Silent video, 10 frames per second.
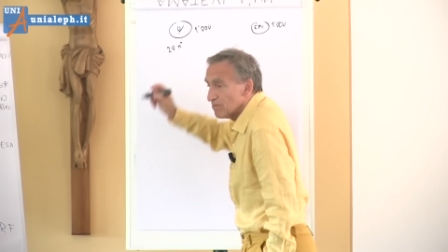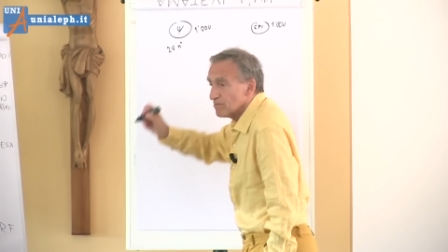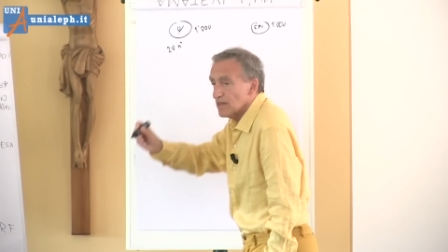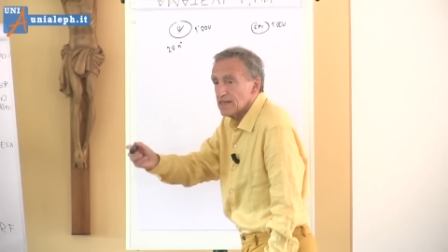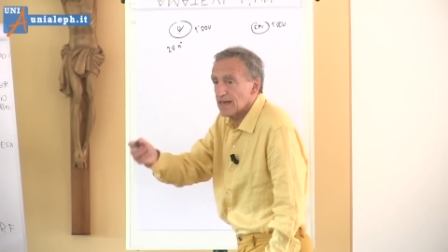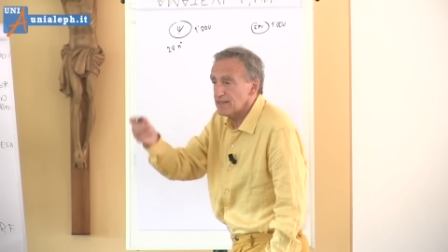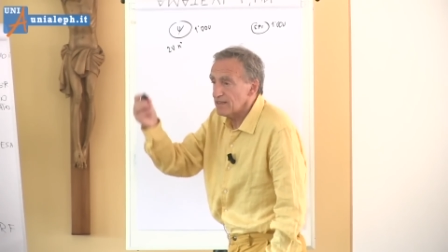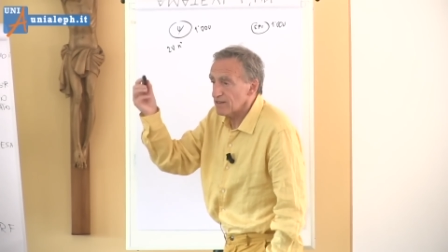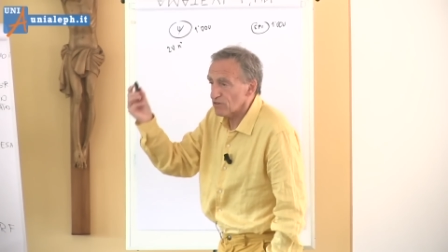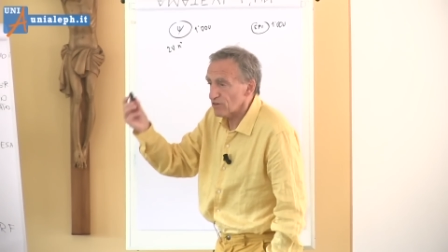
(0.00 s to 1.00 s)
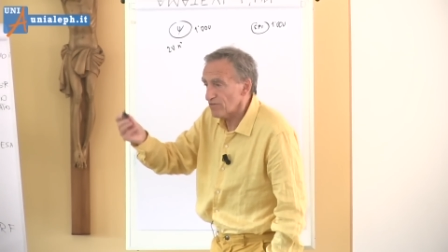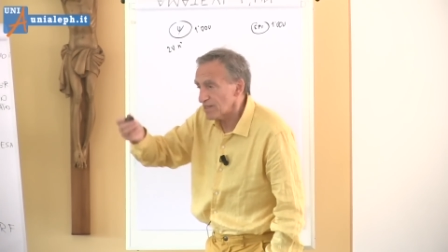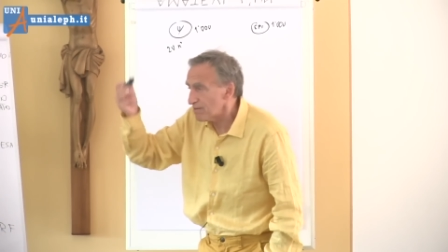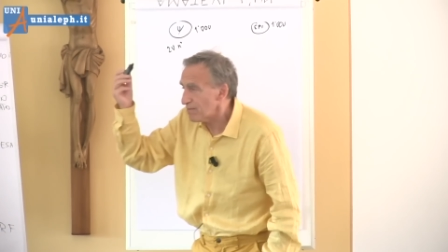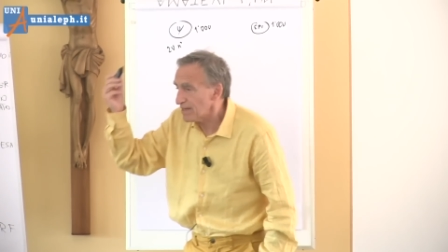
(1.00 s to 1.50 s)
Negli anni altro che
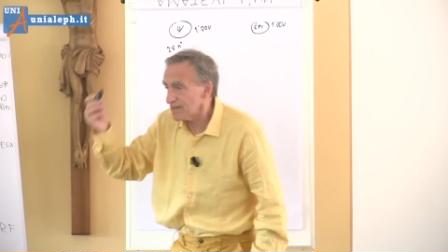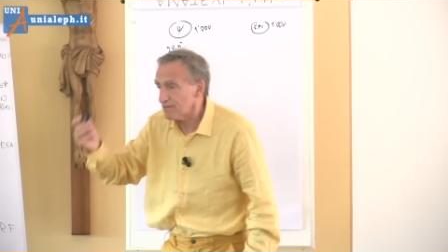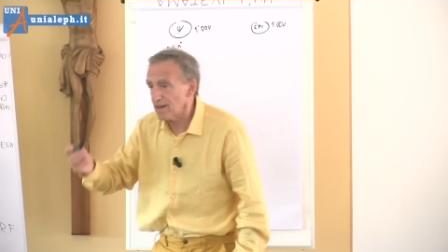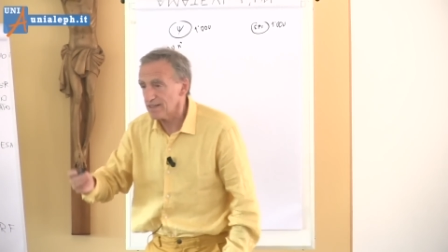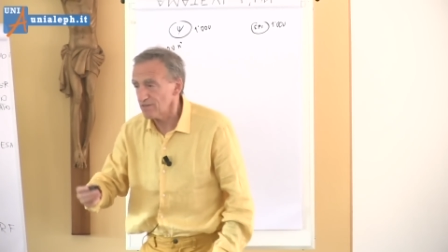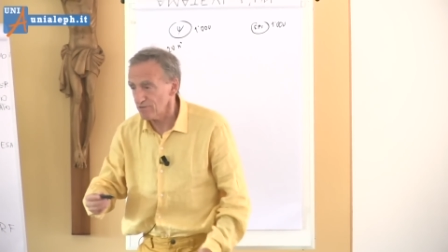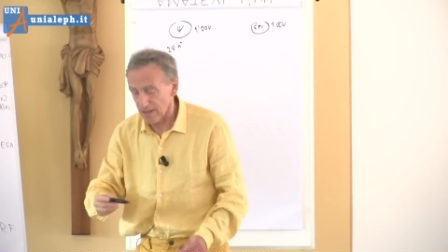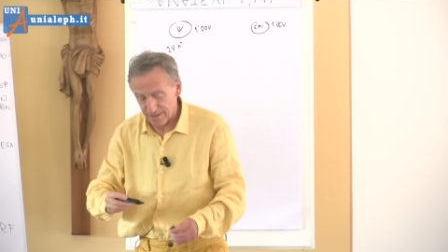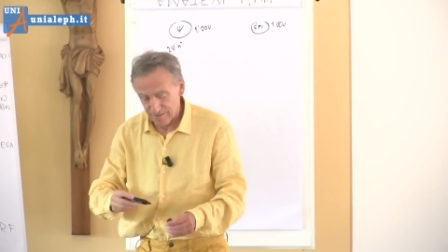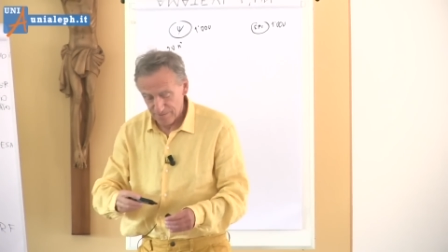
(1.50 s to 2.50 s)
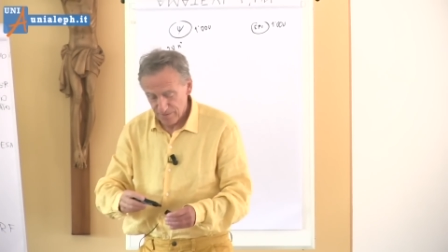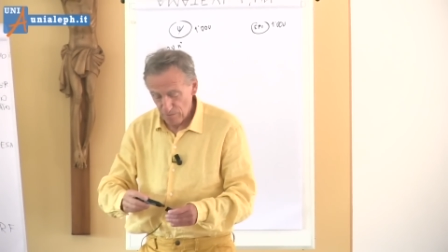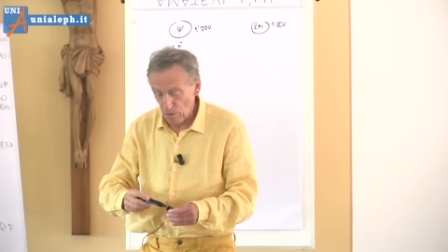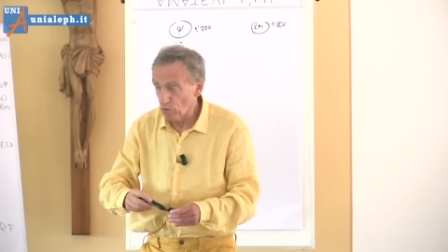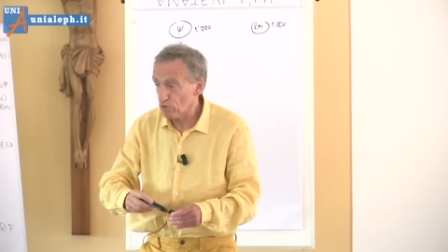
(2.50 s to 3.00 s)
20 metri quadri ho fatto, ma
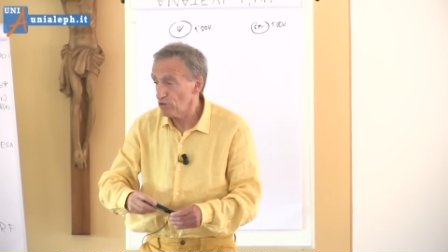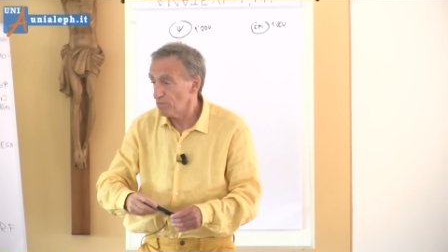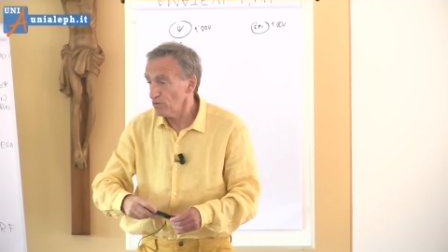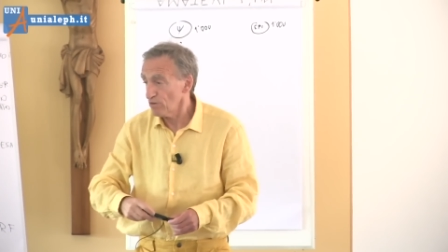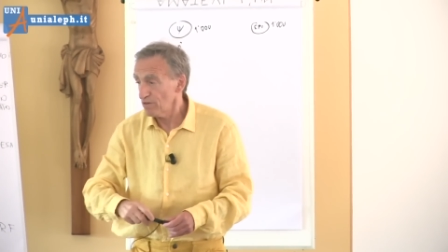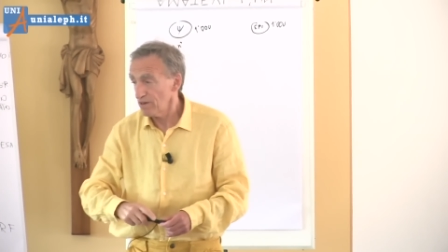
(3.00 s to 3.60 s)
molto di più.